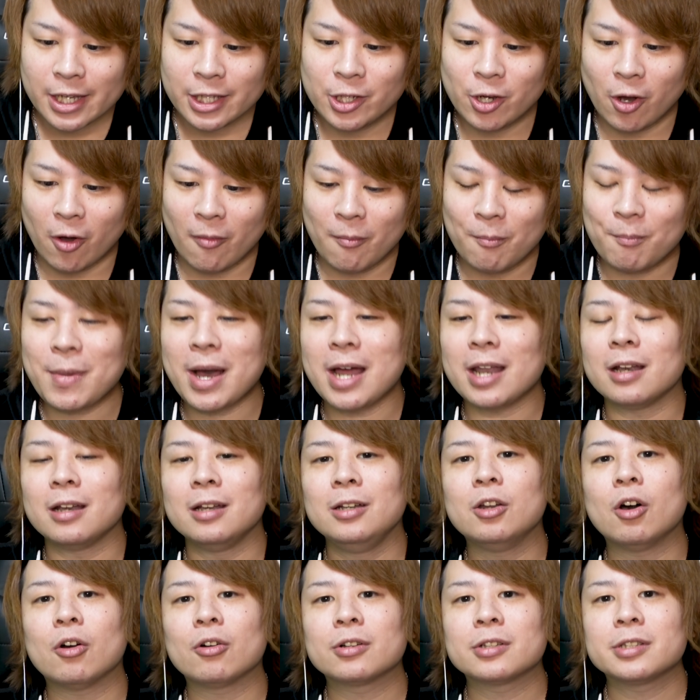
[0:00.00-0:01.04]
4万
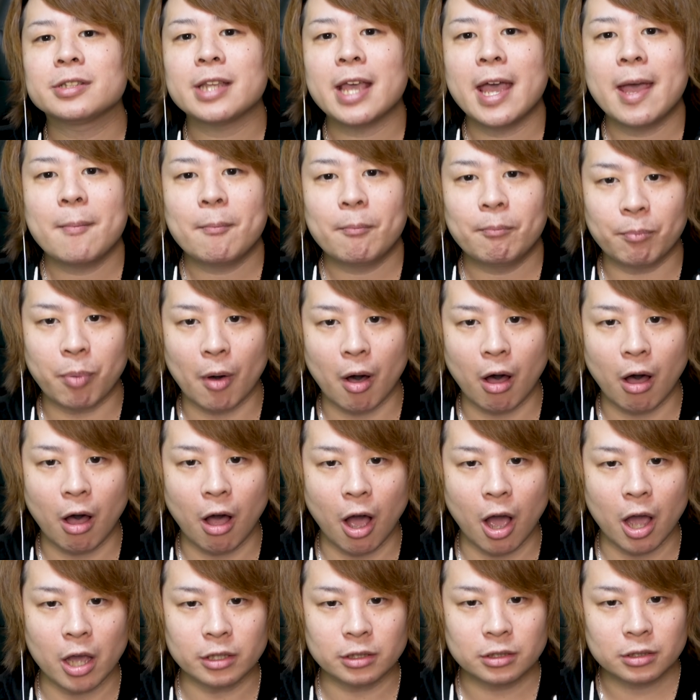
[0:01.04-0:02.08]
6000
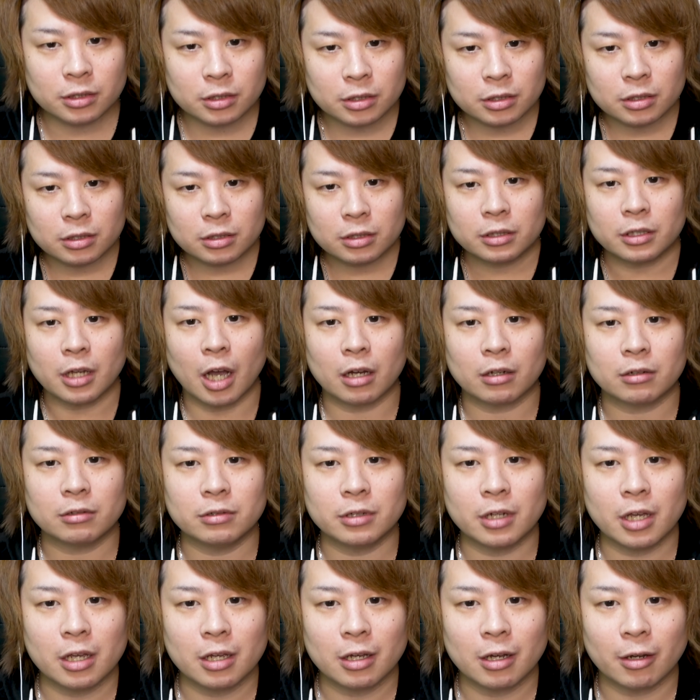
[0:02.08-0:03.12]
ポイント
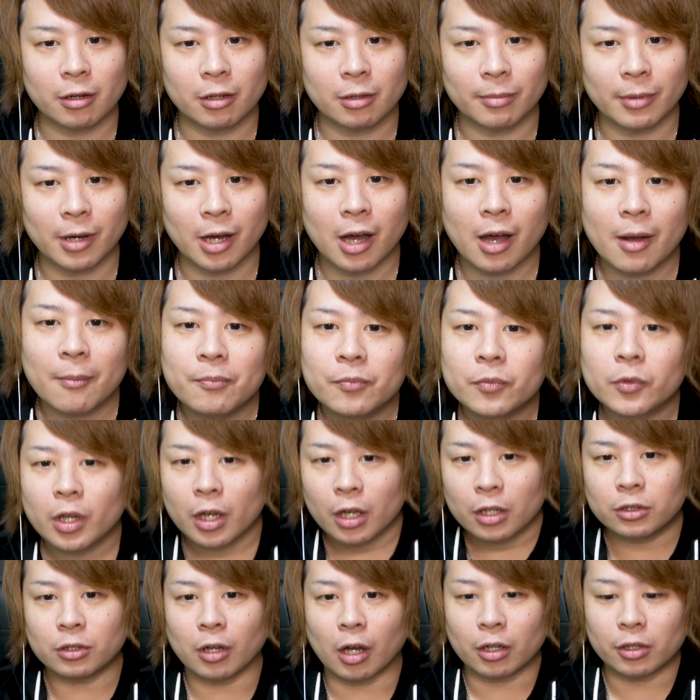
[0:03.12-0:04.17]
!100 連あれば
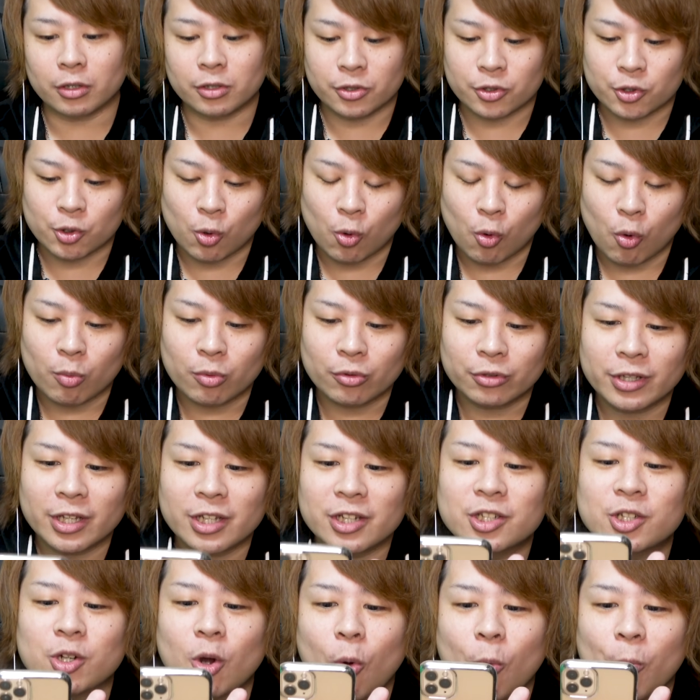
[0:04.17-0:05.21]
大丈夫
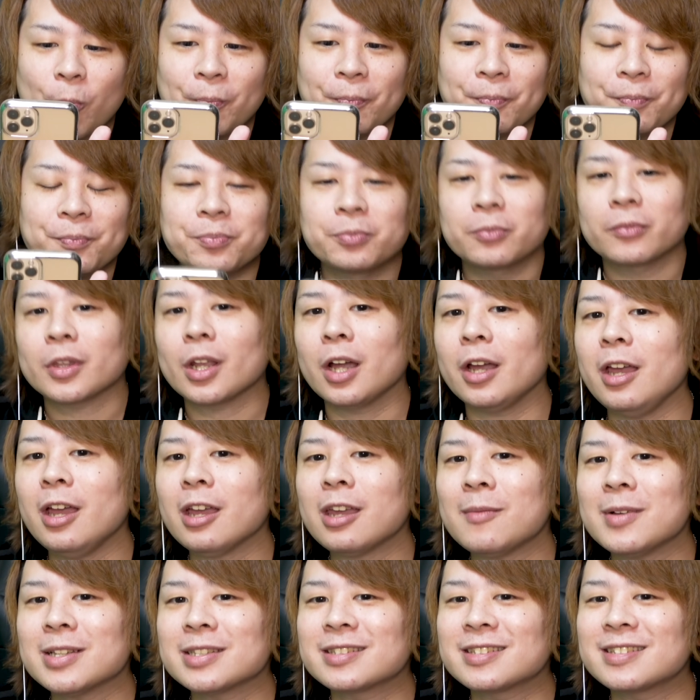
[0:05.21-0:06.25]
でしょうい
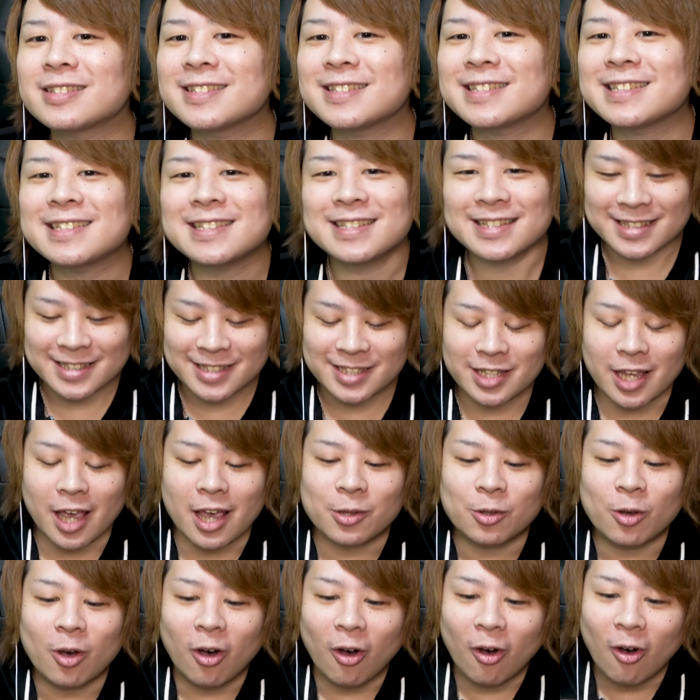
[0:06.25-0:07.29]
きます
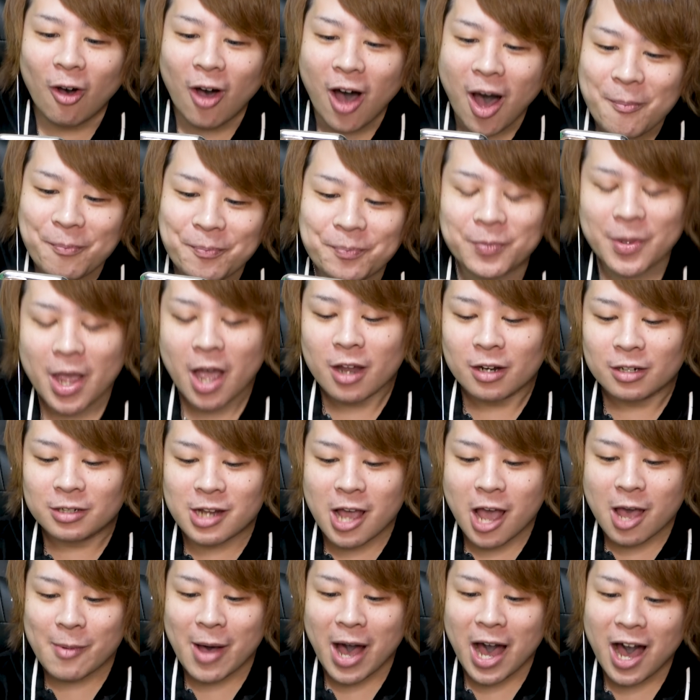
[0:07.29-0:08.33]
せーの
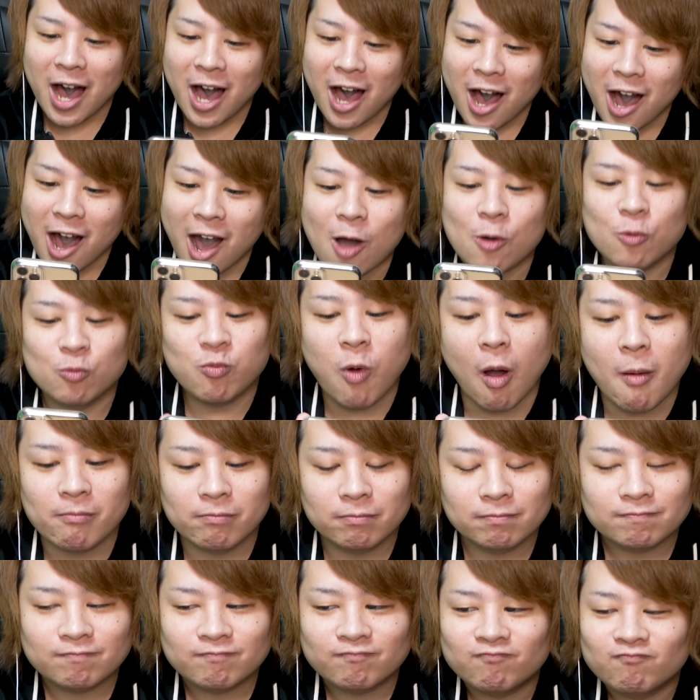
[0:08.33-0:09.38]
レバー 1!